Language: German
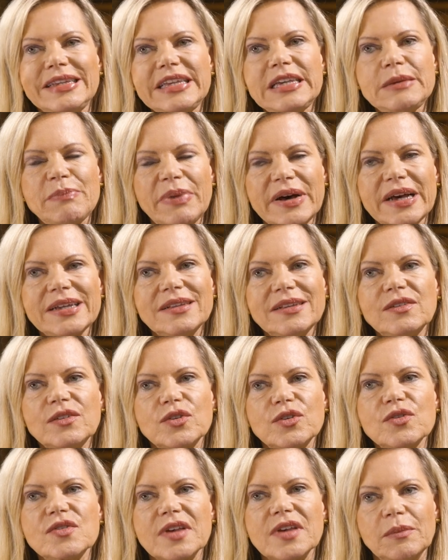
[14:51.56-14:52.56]
die beiden
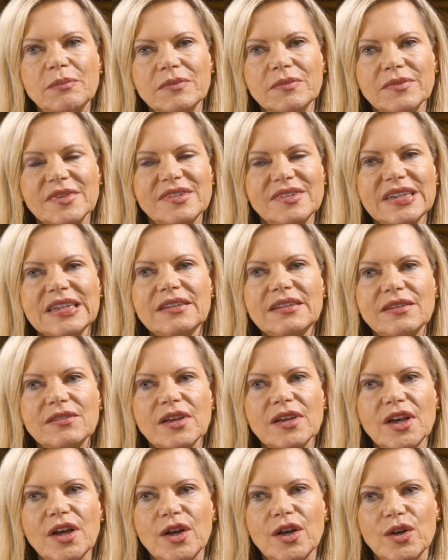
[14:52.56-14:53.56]
zusammen
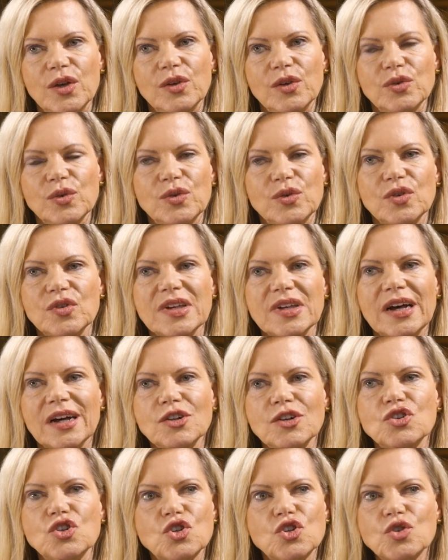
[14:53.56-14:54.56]
sind
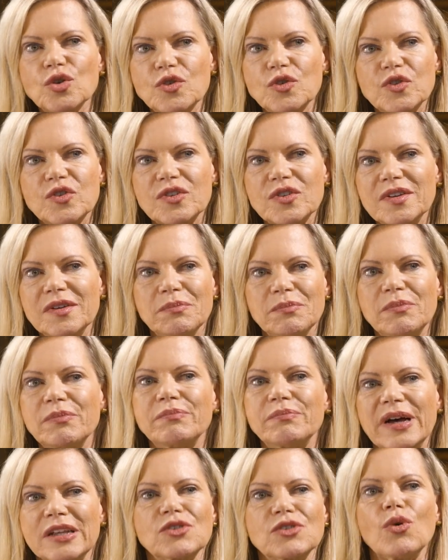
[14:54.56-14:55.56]
sozusagen
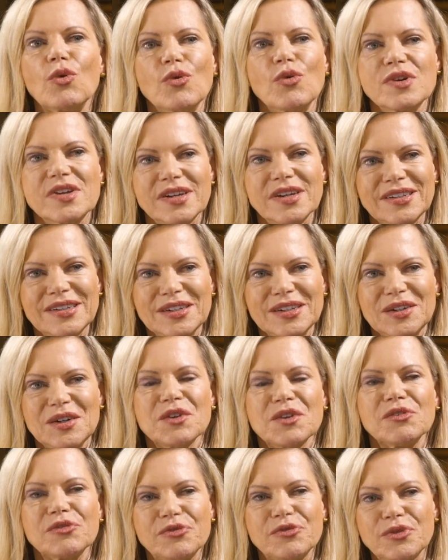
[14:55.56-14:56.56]
Schutzpatrone
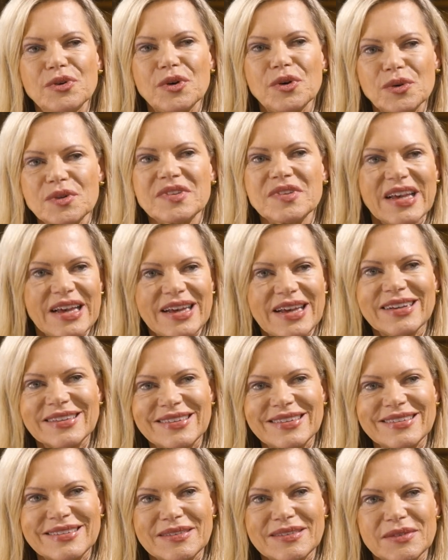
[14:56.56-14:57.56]
für unser
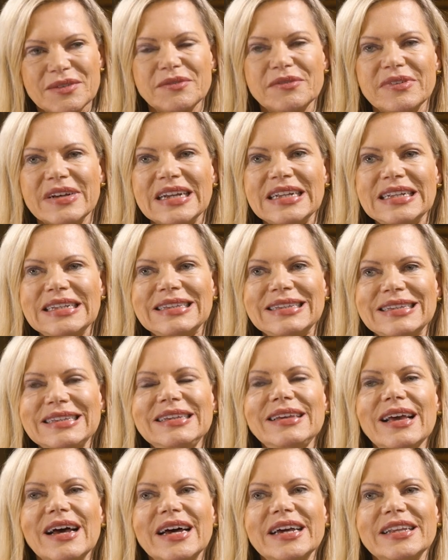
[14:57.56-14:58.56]
Herz, weil
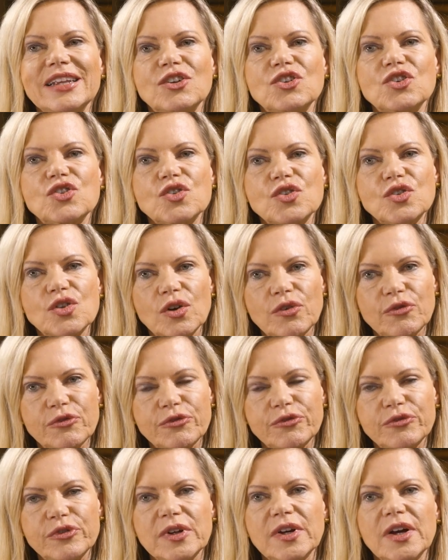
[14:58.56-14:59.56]
die einen
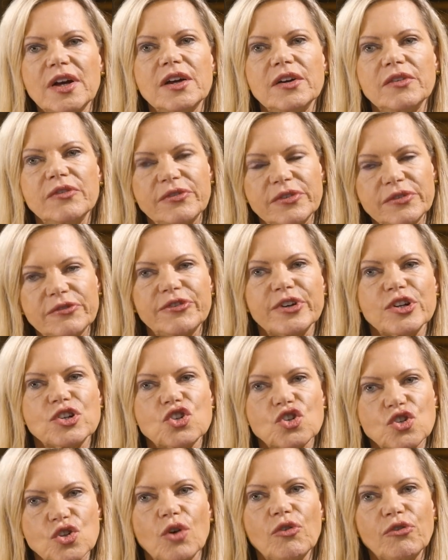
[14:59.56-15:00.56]
Stoff
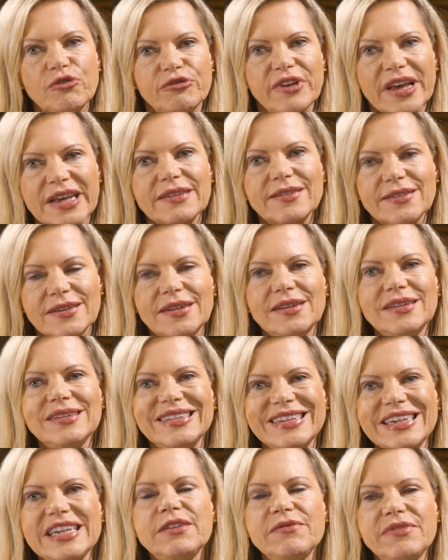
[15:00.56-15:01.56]

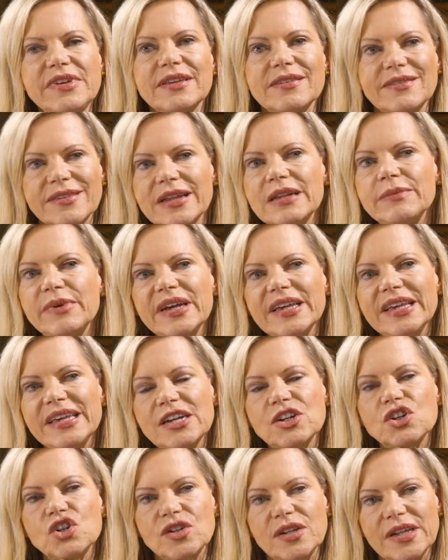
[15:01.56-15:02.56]
verstoffwechseln, den wir selber
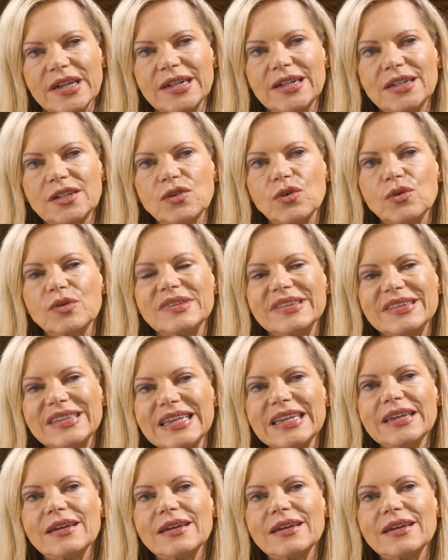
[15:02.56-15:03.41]
herstellen und